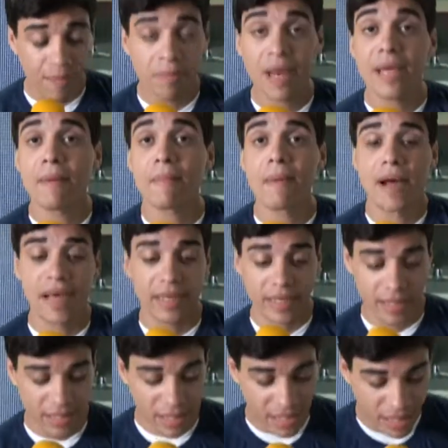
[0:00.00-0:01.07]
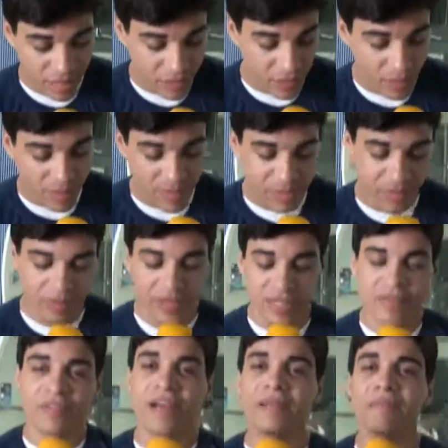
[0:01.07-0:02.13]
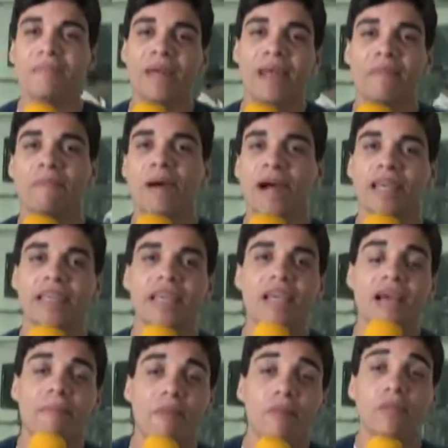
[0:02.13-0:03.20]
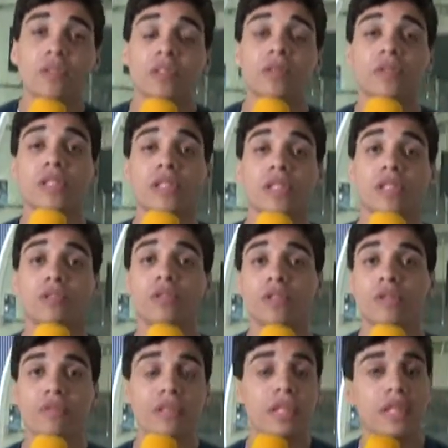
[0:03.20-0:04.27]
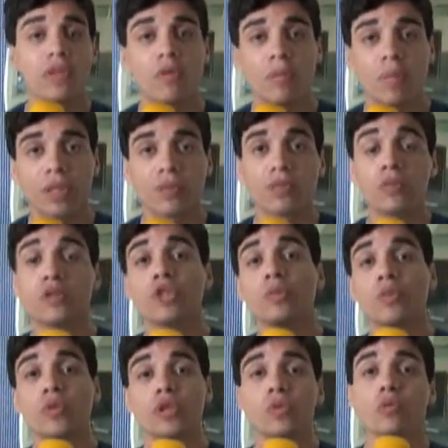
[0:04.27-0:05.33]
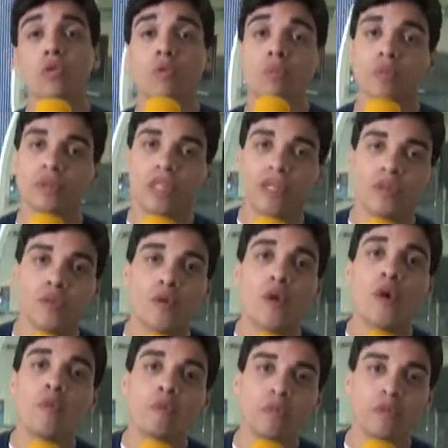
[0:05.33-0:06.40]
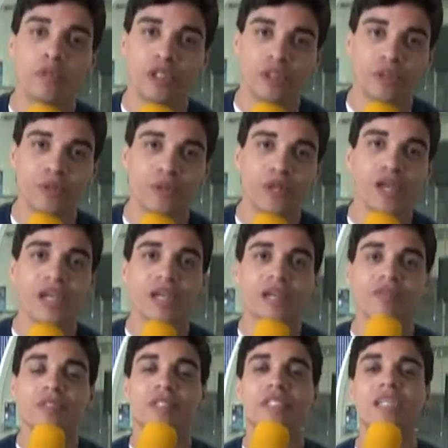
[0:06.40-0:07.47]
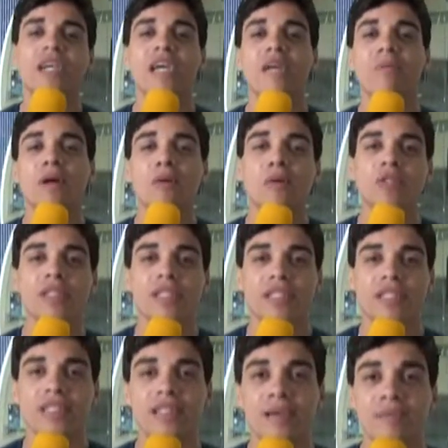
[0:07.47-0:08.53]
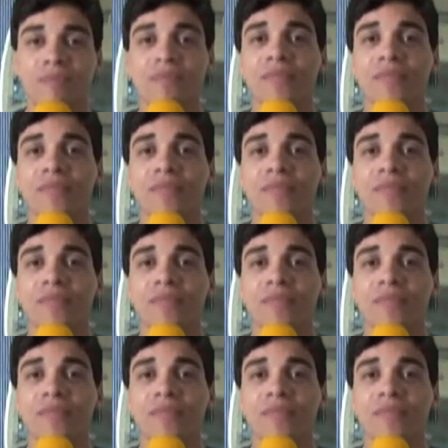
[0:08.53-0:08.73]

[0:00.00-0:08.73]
Praia Park. Isso mesmo, Verdes Vale Praia Park promoção seguinte: você vindo aqui comprando um notebook, um computador ou um projetor, você ganha uma cortesia